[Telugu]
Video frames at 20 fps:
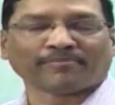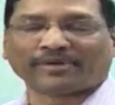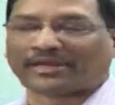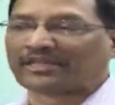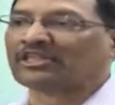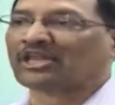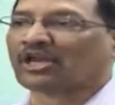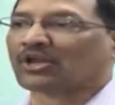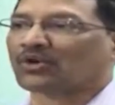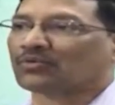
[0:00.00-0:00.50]

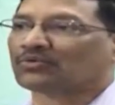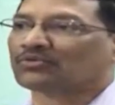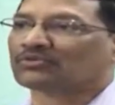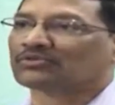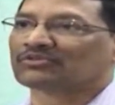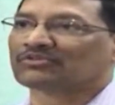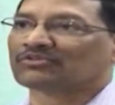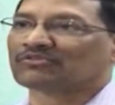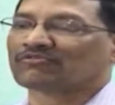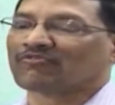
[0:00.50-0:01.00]
పరిధిలో
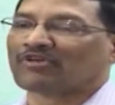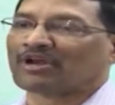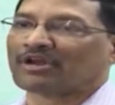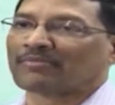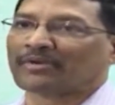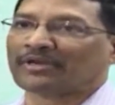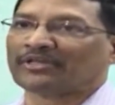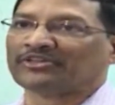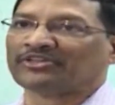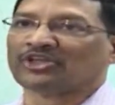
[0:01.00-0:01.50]

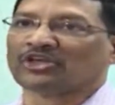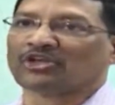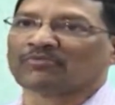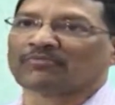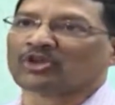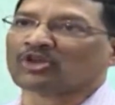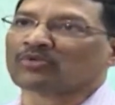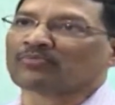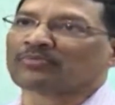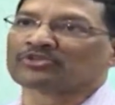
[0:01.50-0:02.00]
వాళ్ళ పనితీరు
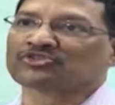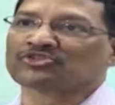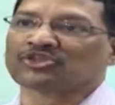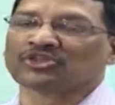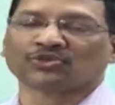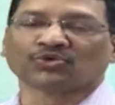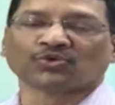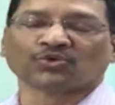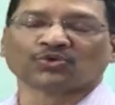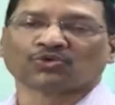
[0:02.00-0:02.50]

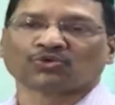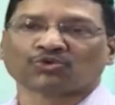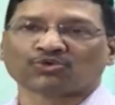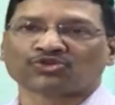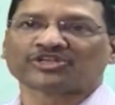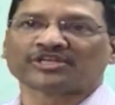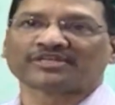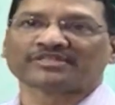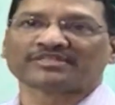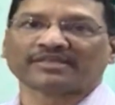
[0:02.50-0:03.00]
మెరుగుపరిచేందుకు
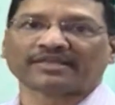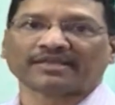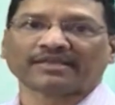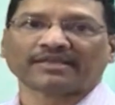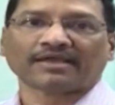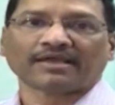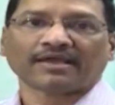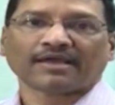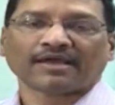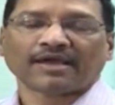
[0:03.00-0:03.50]
కృషి చేసి
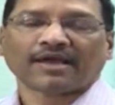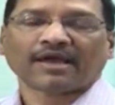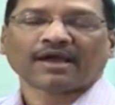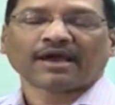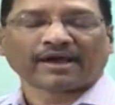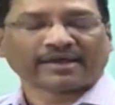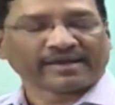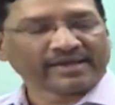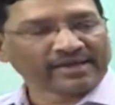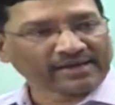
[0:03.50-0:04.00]

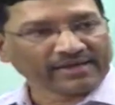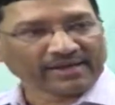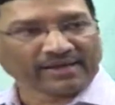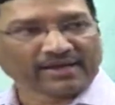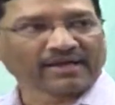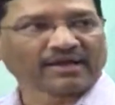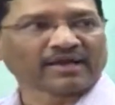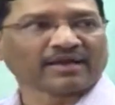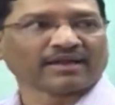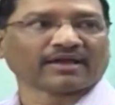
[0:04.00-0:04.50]
అనేక
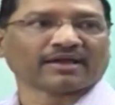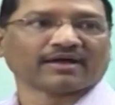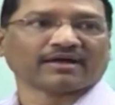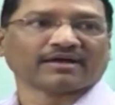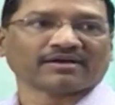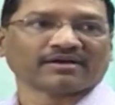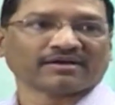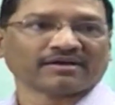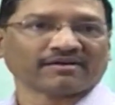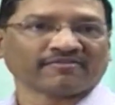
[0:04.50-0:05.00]
రకాలుగా
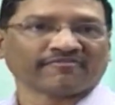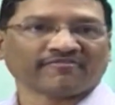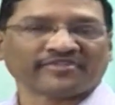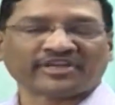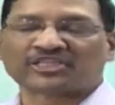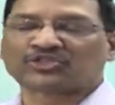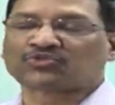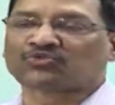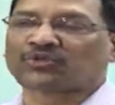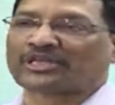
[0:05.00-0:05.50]

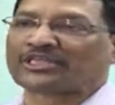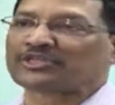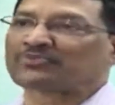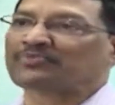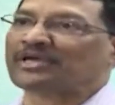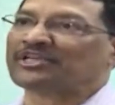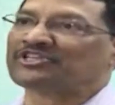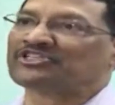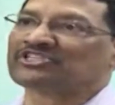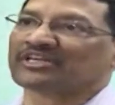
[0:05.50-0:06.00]
వేస్ట్ఫుల్
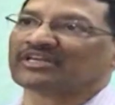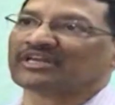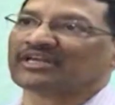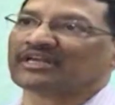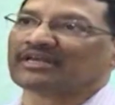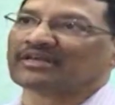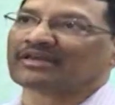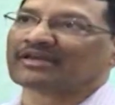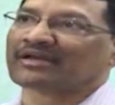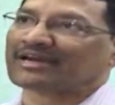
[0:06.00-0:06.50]

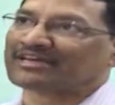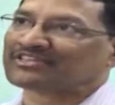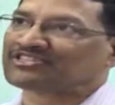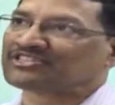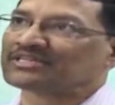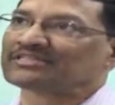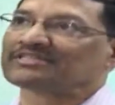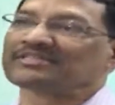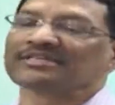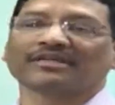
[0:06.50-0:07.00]
ఎక్స్పెండిచర్ని కట్
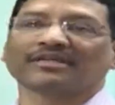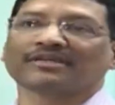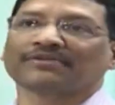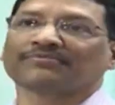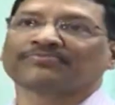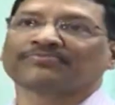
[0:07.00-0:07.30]
చేసి